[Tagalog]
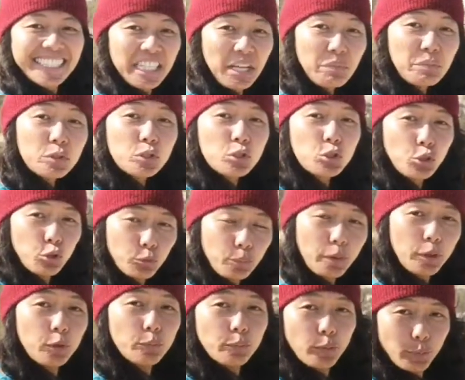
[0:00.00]
Tapos doon
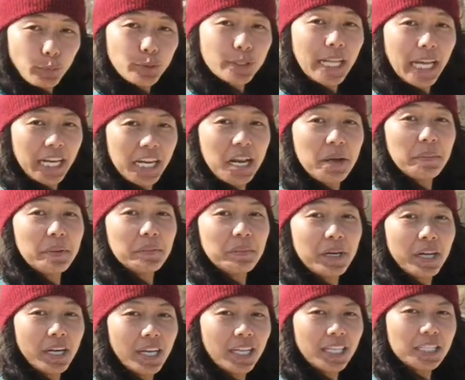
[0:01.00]
pa yung pupuntahan namin
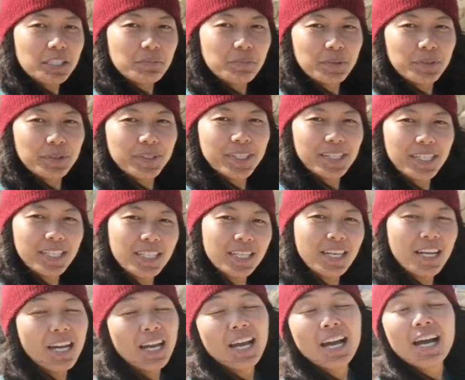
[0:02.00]
mga ka-explore.
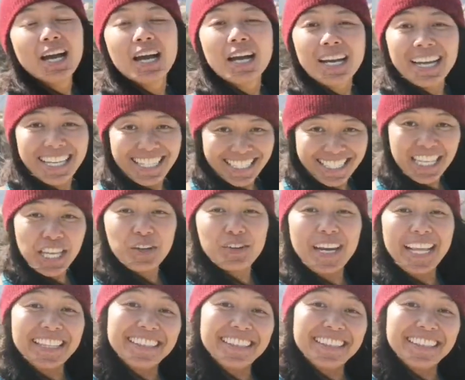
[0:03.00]
Kaya see you